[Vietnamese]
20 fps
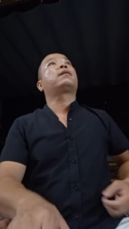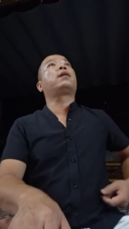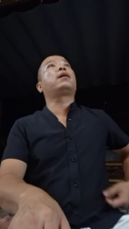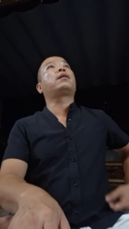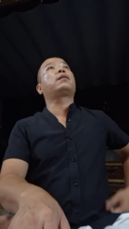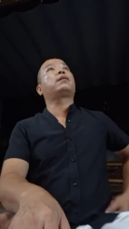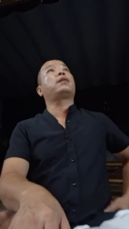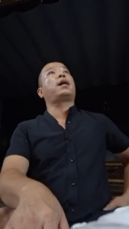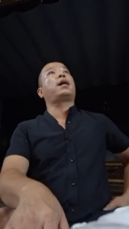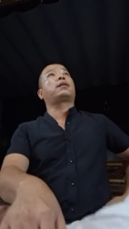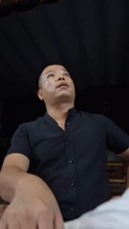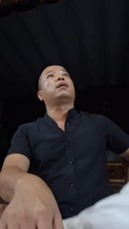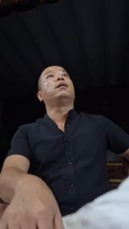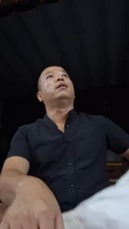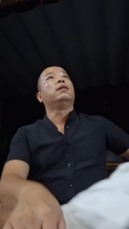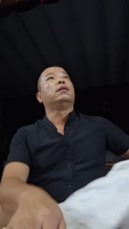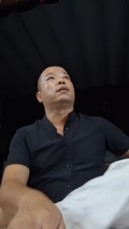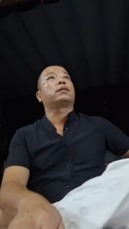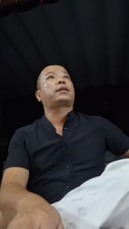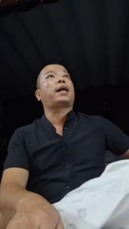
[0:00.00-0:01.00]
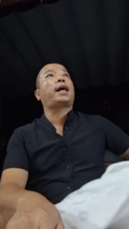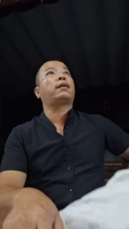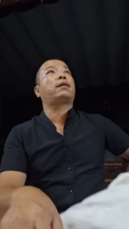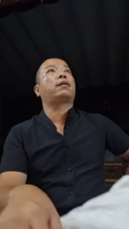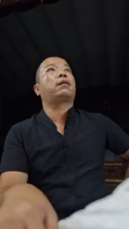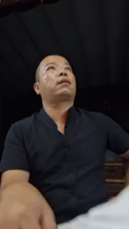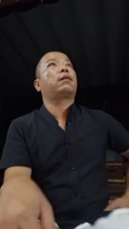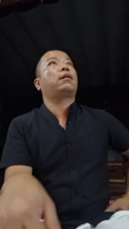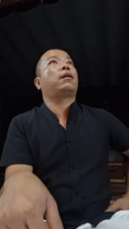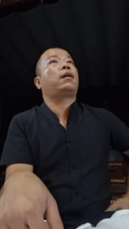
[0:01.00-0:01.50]
tức là thử thách
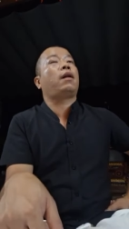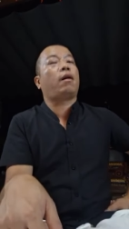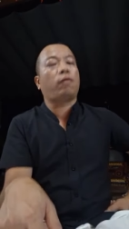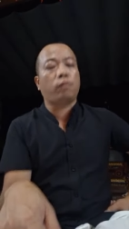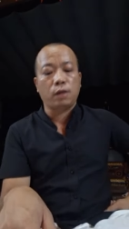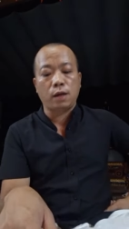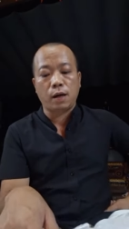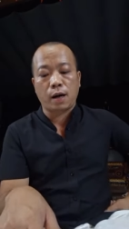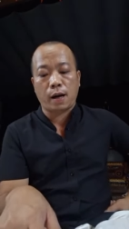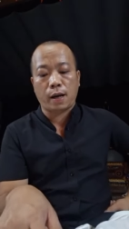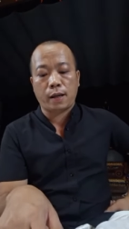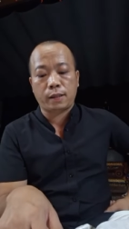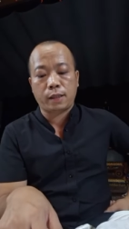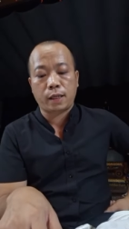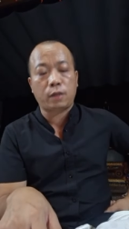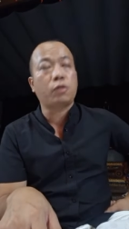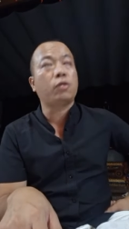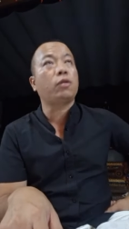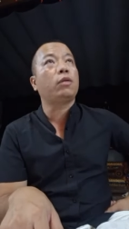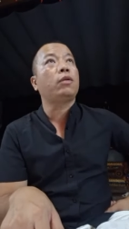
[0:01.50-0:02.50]
lòng người thì